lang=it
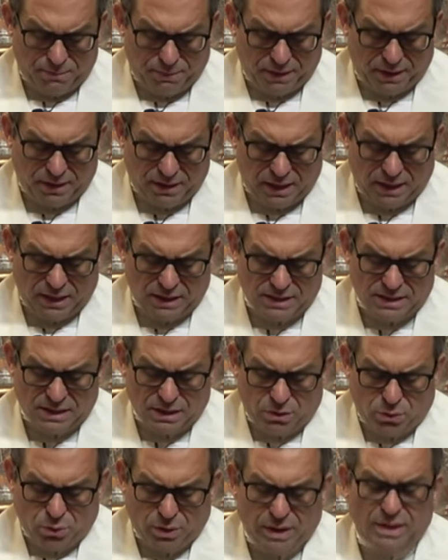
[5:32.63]
per dare
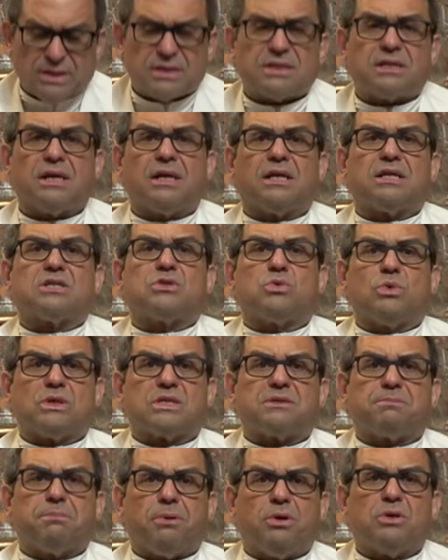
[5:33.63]
sicurezza alla sua
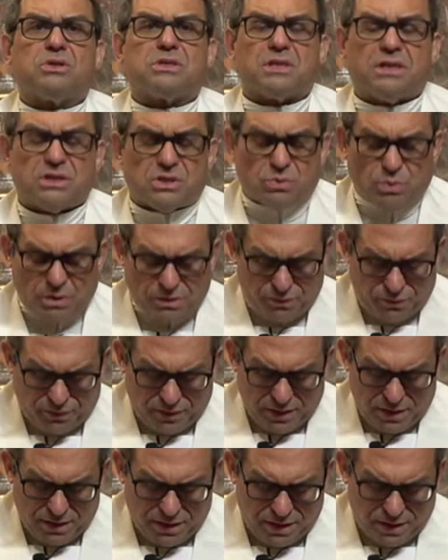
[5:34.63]
sposa e ai suoi
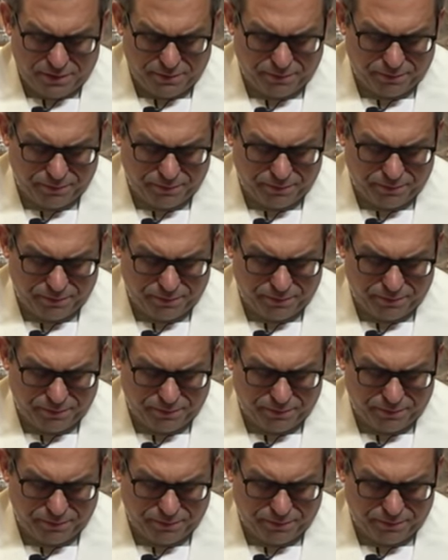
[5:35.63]
figli.